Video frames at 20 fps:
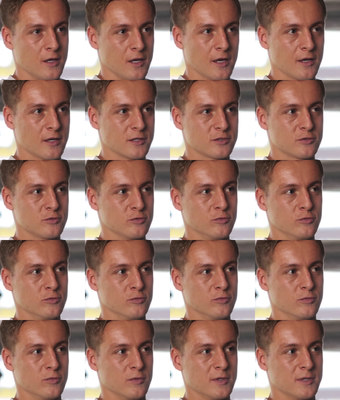ja, dass
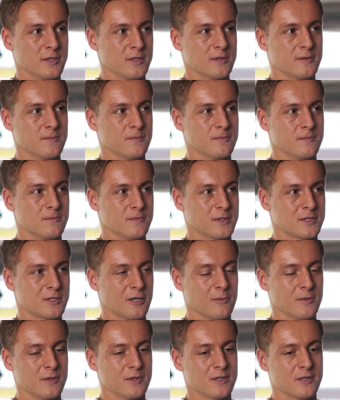du, ähm, ich
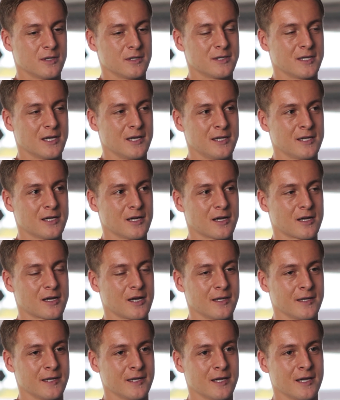glaube, in der Liga
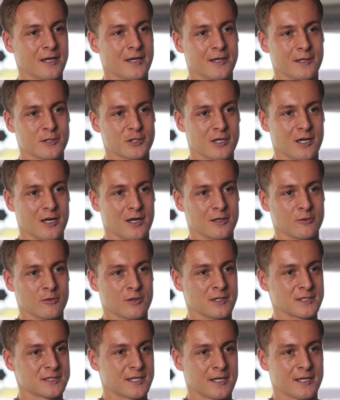kann jeder jeden schlagen. Du
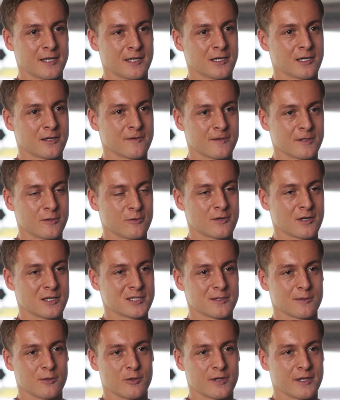kannst gegen jeden gewinnen, du
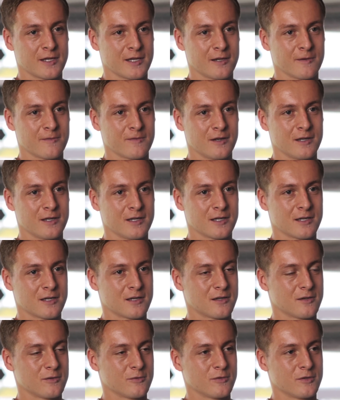kannst aber auch gegen jeden
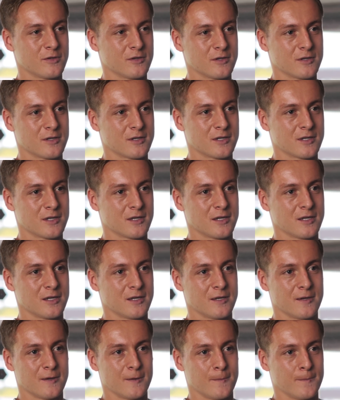verlieren. Und
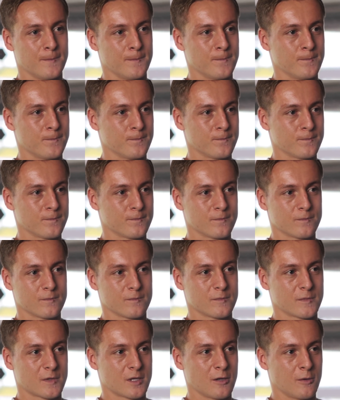ähm,
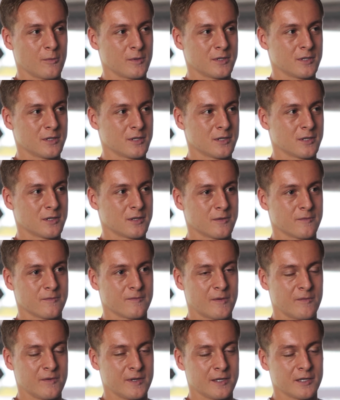glaube ich, äh,
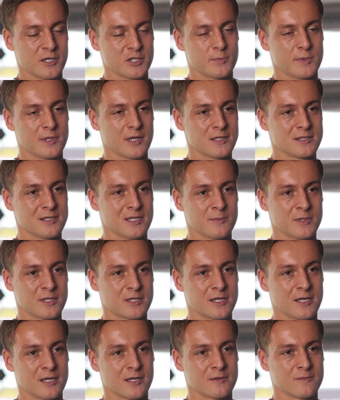wenn wir jedes Spiel ans
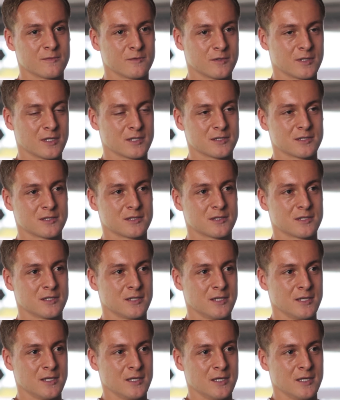Limit gehen und das